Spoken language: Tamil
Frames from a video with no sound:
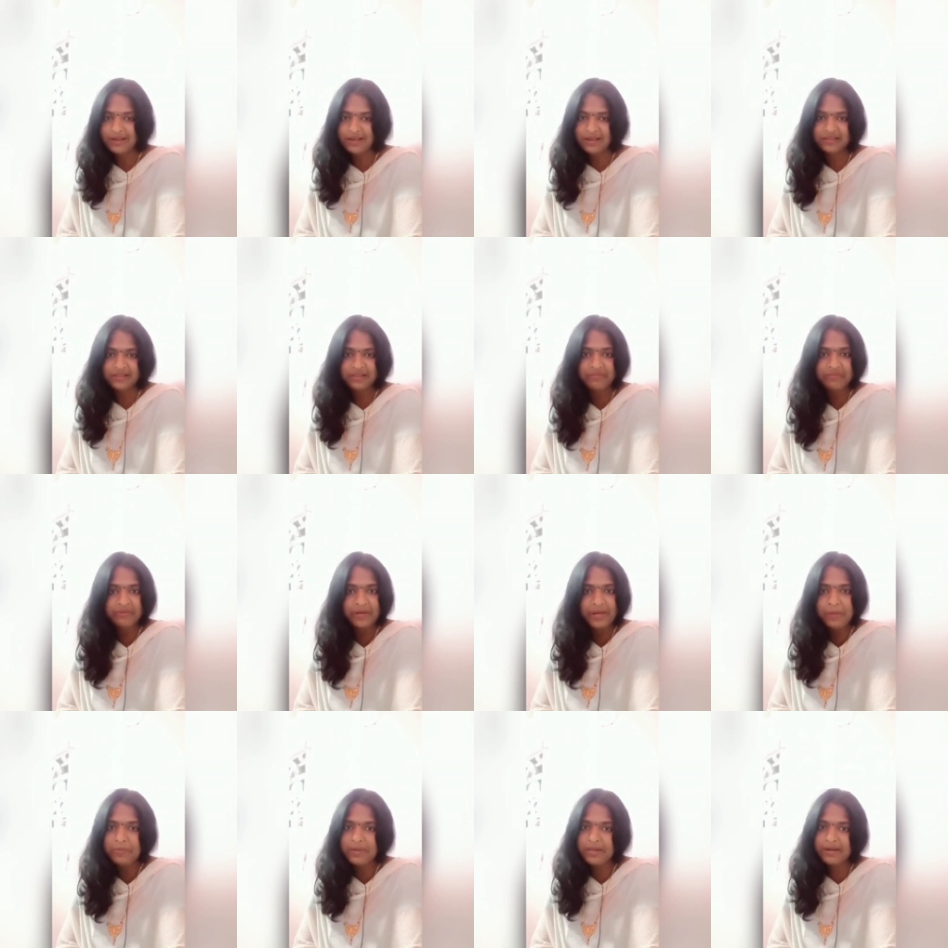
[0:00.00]
அதை விட
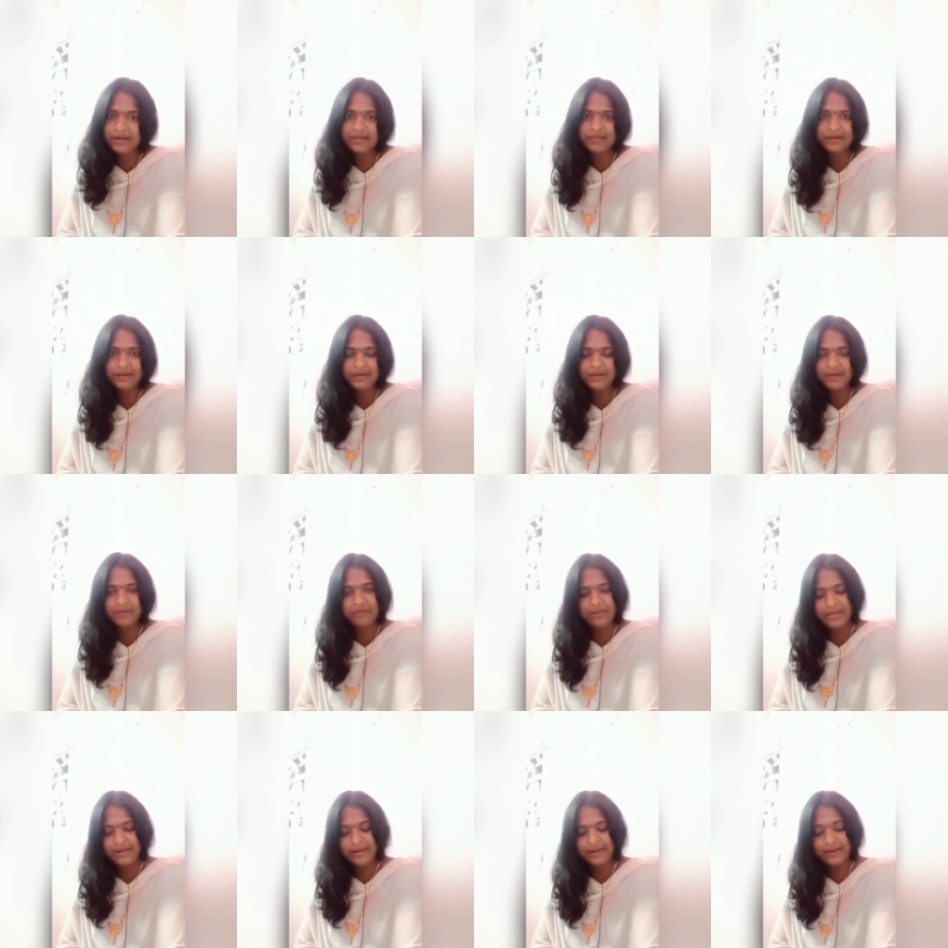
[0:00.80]
மரண தண்டனை
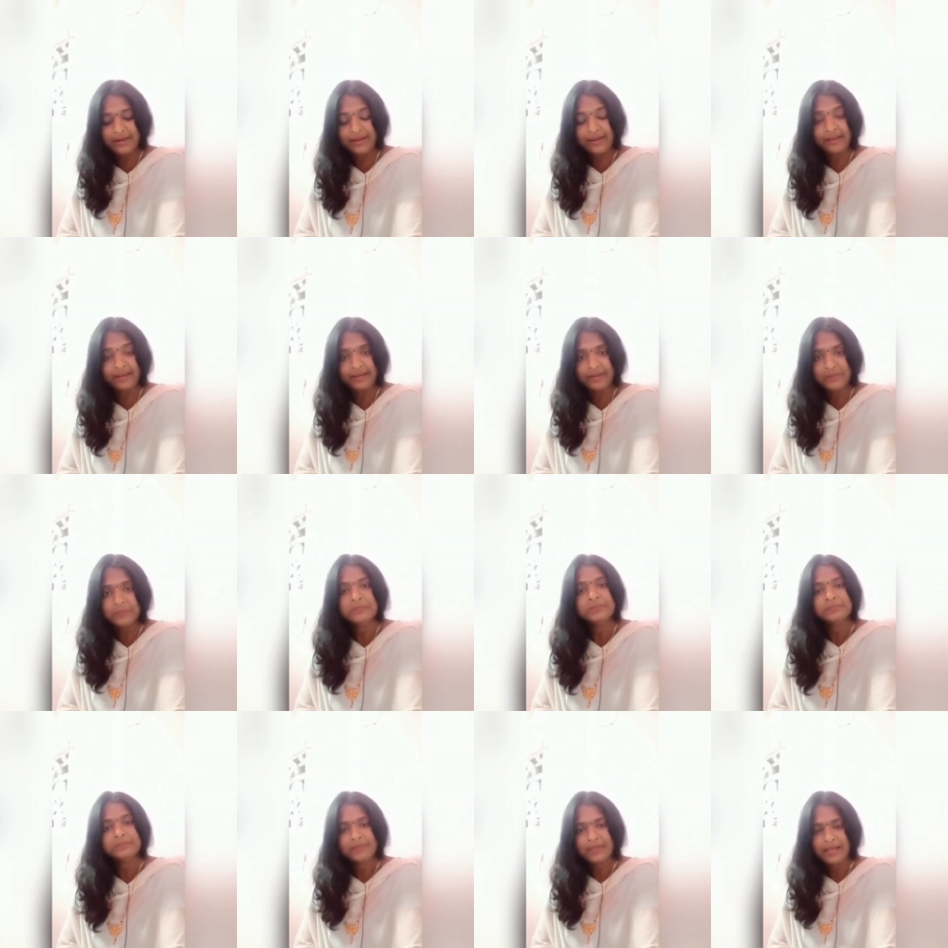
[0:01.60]
வேற என்னங்க
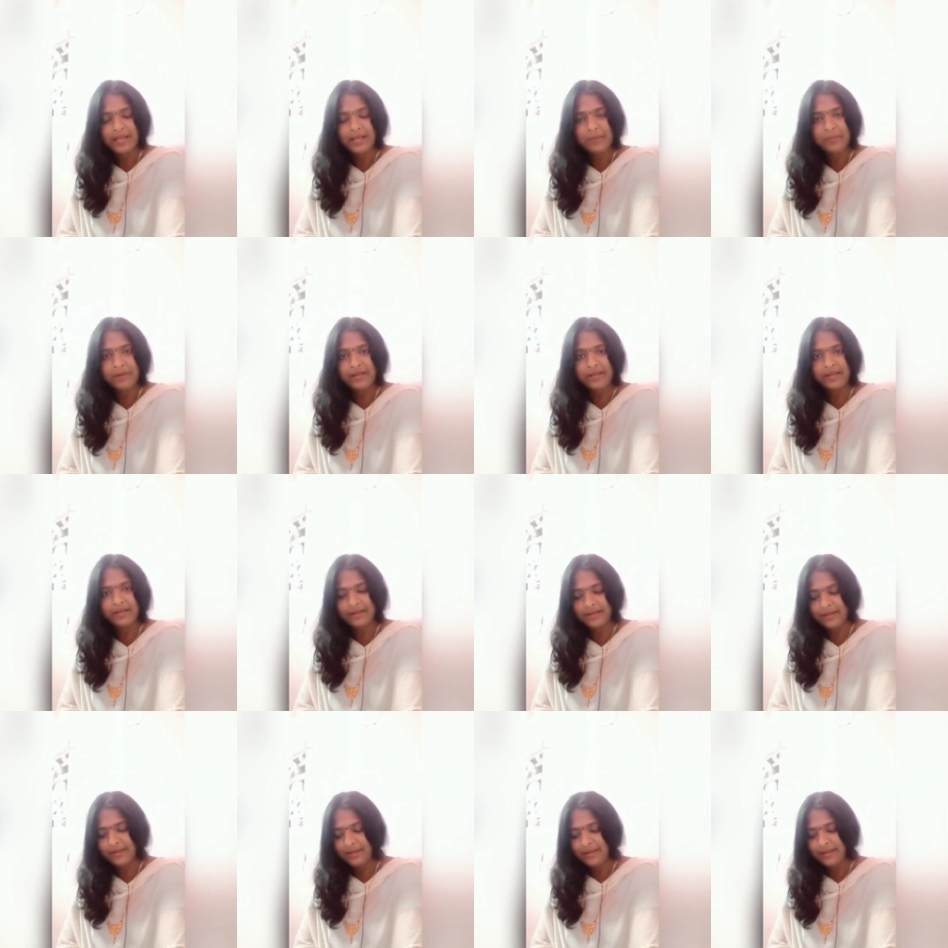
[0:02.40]
ஆமாங்க